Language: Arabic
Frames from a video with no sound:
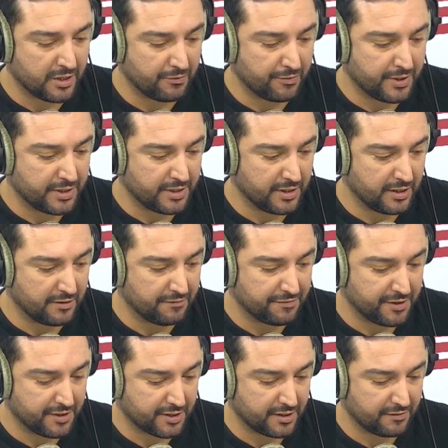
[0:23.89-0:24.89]
والنادي
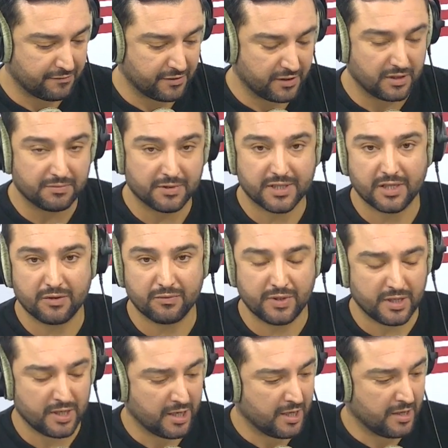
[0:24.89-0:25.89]
الإفريقي في
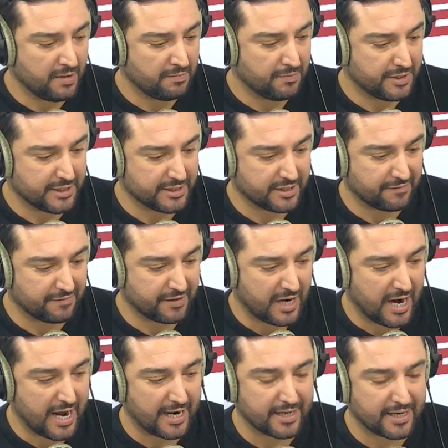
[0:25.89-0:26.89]
المتلاوي باش يزفر
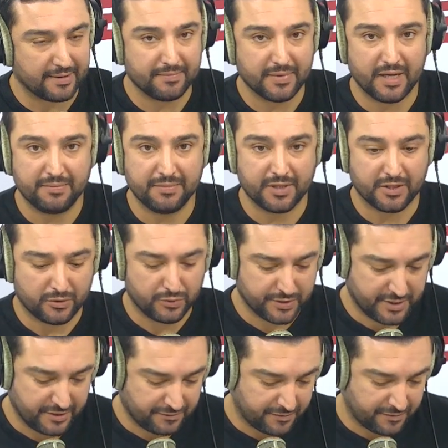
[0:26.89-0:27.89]
الحكم أمير
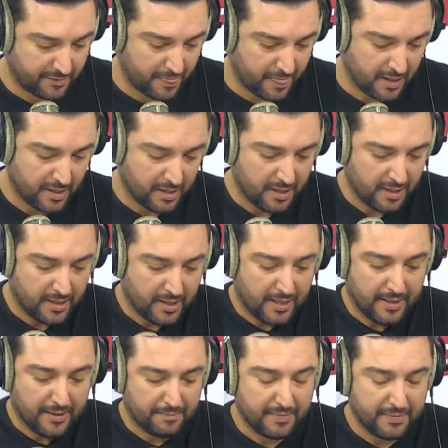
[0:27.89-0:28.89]
لوسيف
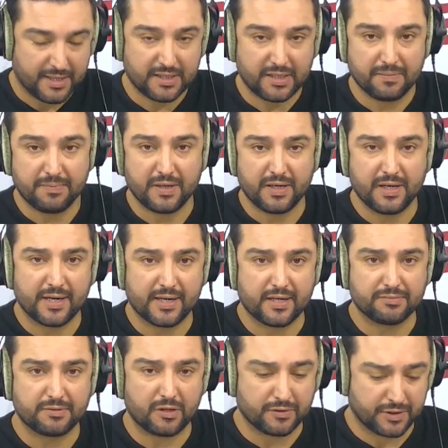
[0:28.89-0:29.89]
مكتب
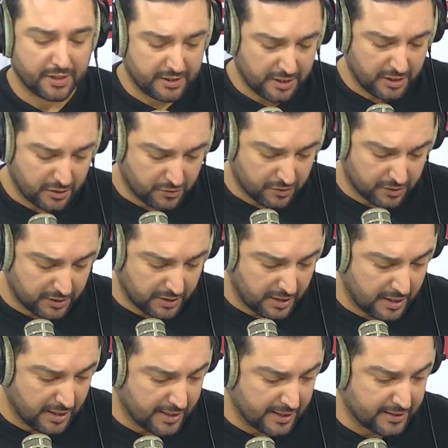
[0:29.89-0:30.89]
الرابطة الوطني لكرة
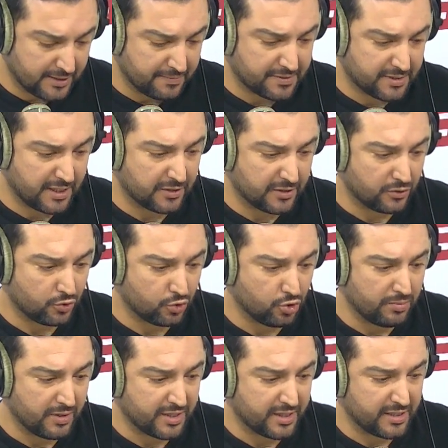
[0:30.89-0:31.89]
القدم سلط
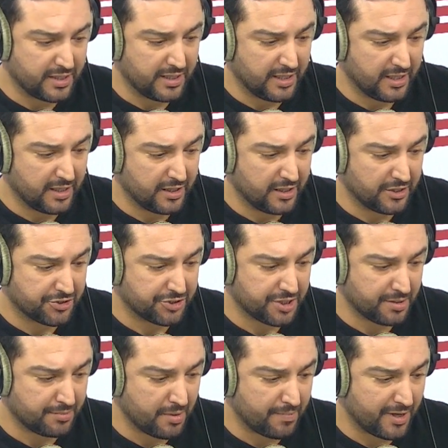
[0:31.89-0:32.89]
عقوبة ضد هلال
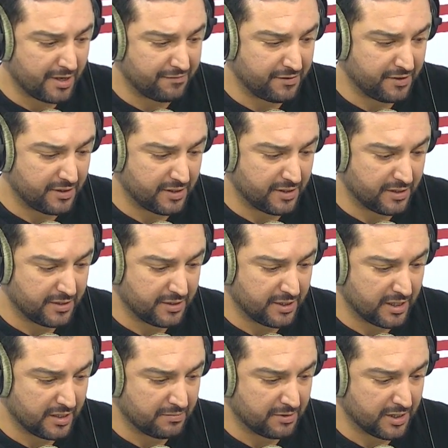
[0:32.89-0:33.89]
الشباب 2000
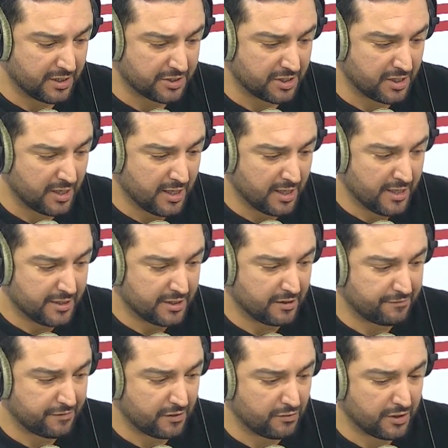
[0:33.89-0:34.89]
دينار من أجل
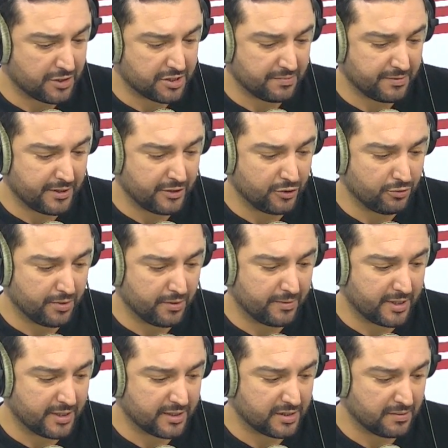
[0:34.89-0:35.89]
تفوه جماهيره
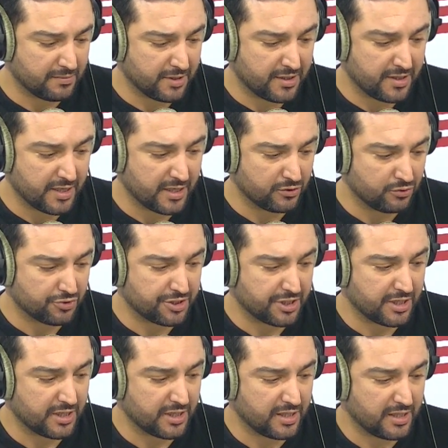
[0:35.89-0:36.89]
بعبارات بذيئة
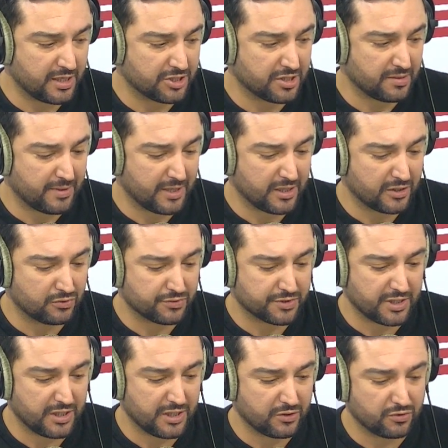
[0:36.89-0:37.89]
تجاه الجامعة
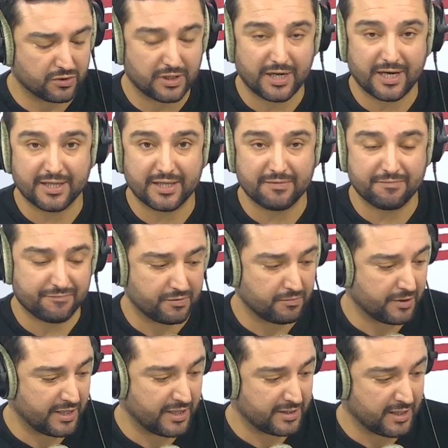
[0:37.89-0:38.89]
التونسية لكرة القدم في
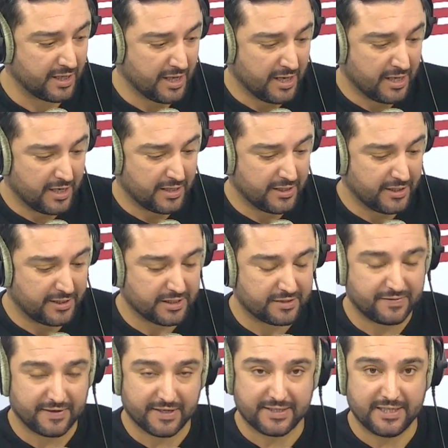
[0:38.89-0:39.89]
مباراة النادي
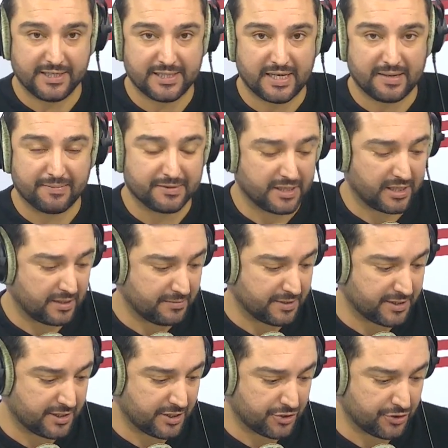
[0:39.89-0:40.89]
الصفاقسي اللي تلعبت نهار
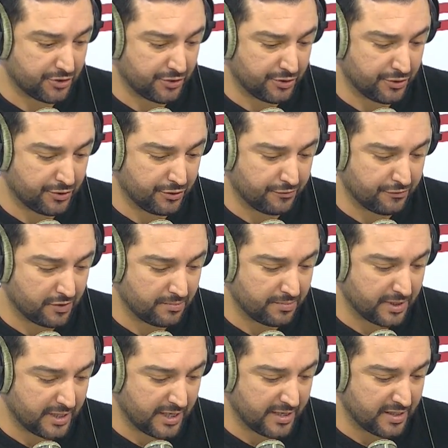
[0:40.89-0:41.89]
15
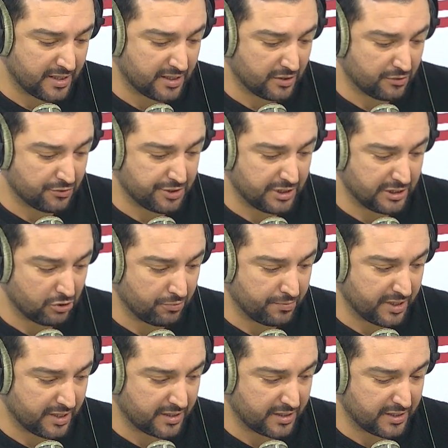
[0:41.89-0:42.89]
نوفمبر أيضا توجيه
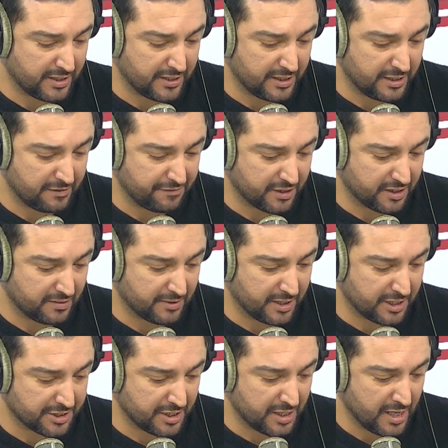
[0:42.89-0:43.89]
توبيخ ضد النادي الأفريقي من
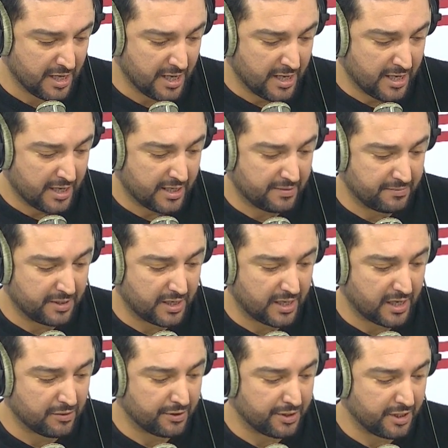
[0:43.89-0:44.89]
أجل رمي
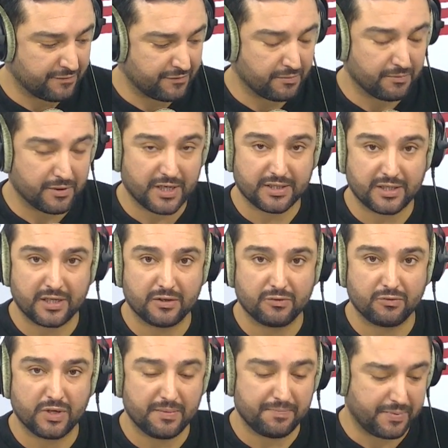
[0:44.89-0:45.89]
القوارير في مباراة
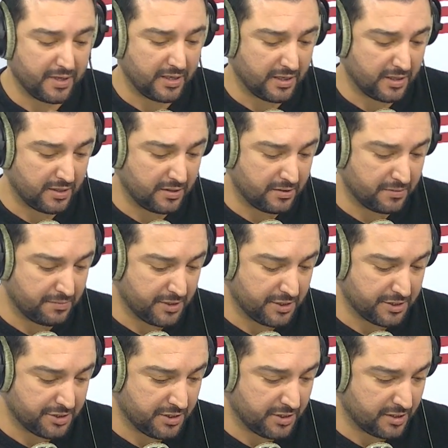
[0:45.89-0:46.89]
الأولمبي
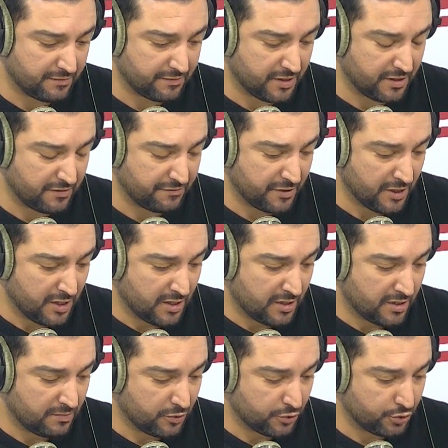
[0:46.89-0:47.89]
البيجي كيف كيف
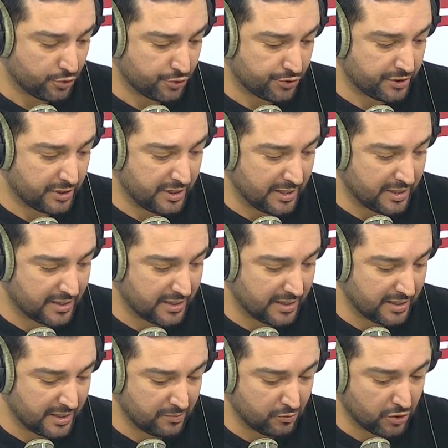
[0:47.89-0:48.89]
بخصوص
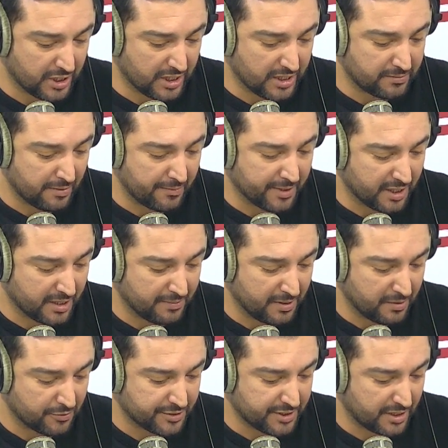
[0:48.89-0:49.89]
الإثارة المقدمة من قبل
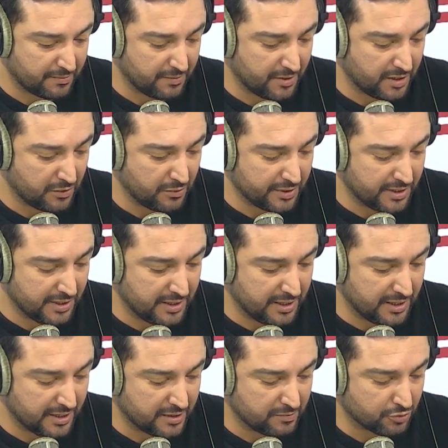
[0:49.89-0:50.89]
مستقبل وادي الليل
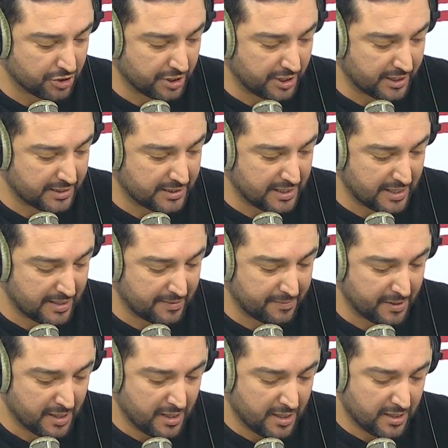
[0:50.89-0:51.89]
ضد مشاركة لاعب
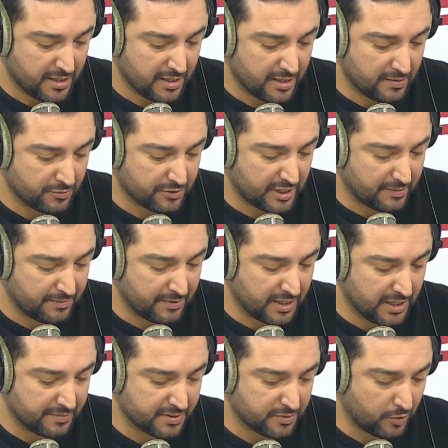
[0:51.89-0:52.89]
مستقبل
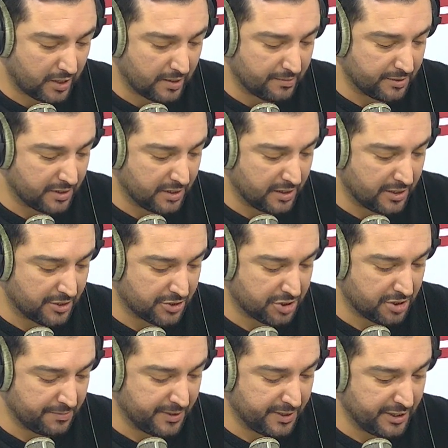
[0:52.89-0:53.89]
جابس محمد
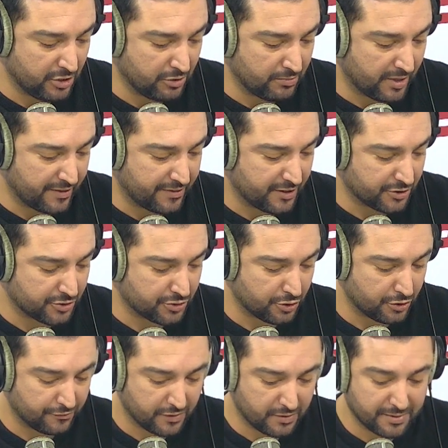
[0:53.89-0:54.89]
الشيباني يوم 12
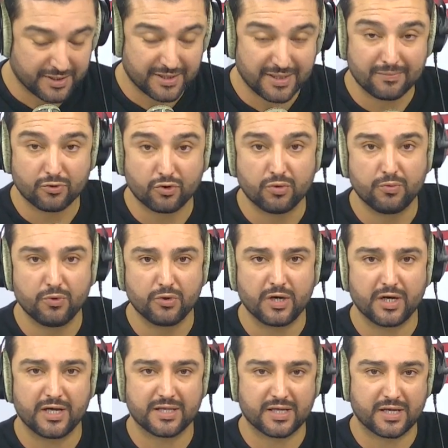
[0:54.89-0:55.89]
نوفمبر تم قبول
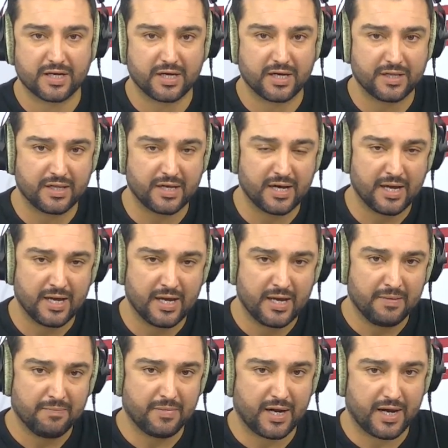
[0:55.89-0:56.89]
الإثارة هذه
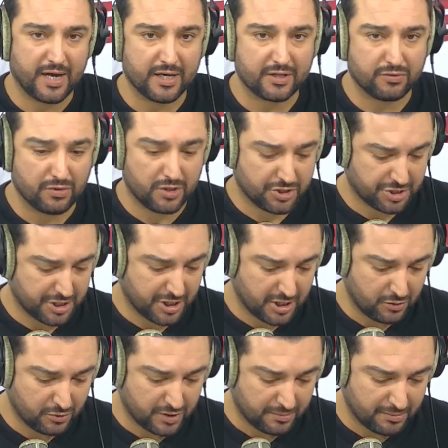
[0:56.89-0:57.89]
من حيث
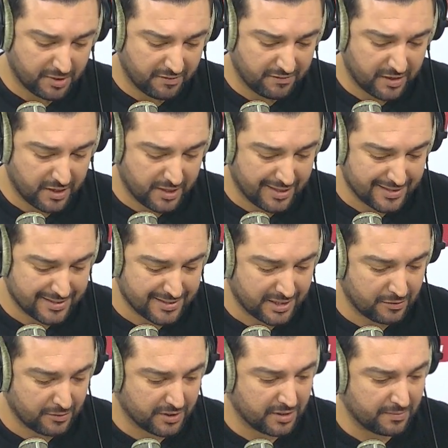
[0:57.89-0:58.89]
الشكل وتم رفضها
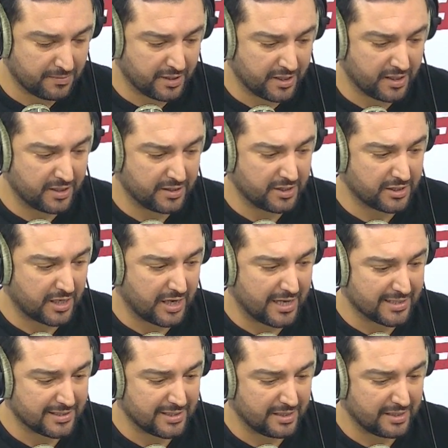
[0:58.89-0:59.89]
أصلا واعتبار النتيجة
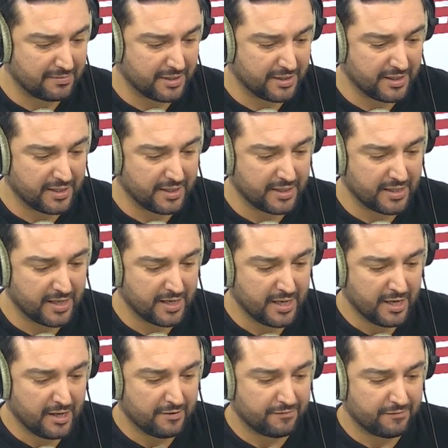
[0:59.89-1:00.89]
الحاصلة على الميدان هي
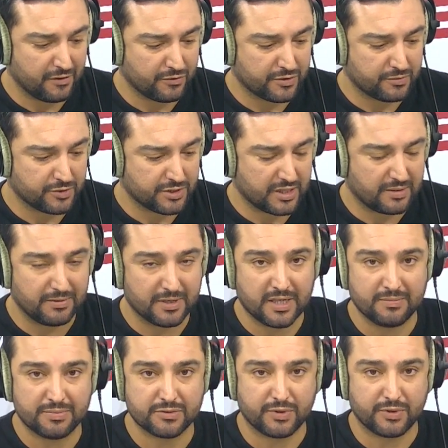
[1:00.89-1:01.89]
فوز مستقبل
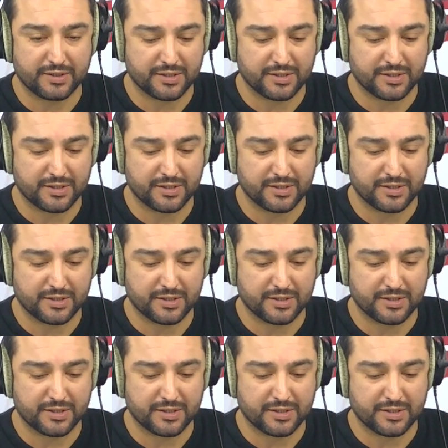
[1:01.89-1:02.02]
جابس 1-0